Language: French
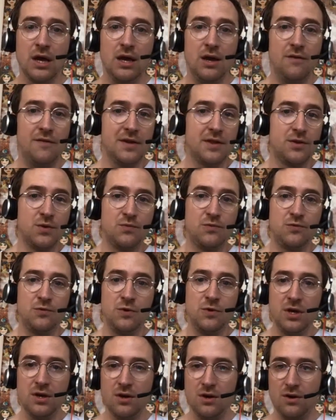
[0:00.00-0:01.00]
et en fait
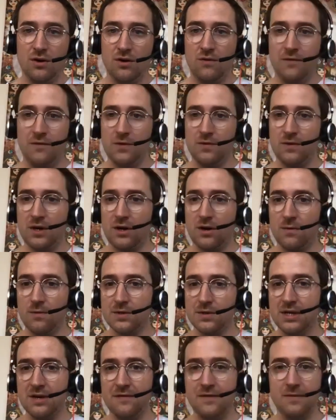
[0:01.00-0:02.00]
depuis, en fait, on a
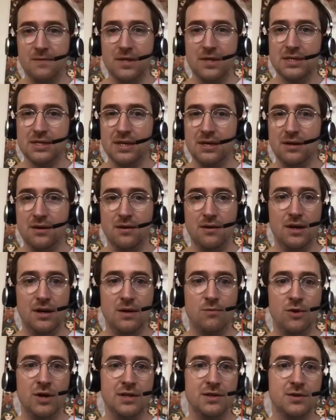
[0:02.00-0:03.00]
commencé à féminiser
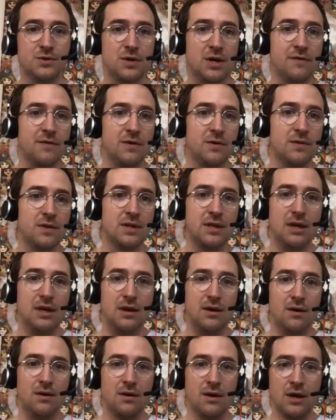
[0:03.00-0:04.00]
la boîte, je suis arrivé, on
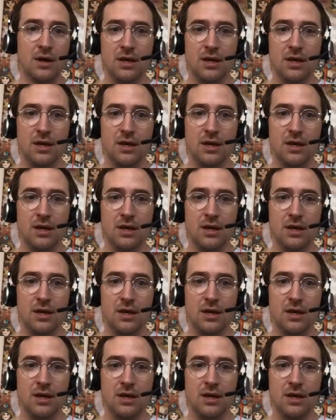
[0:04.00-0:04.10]
était,